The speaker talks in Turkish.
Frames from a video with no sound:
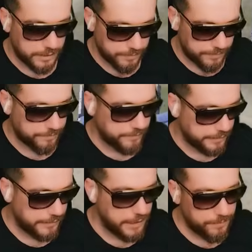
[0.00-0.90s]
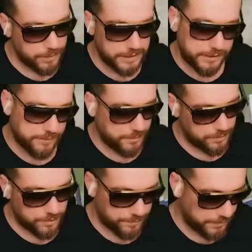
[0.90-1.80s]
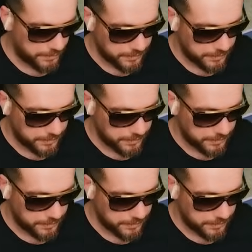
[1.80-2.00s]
anam. Seni bulacağım oğlum.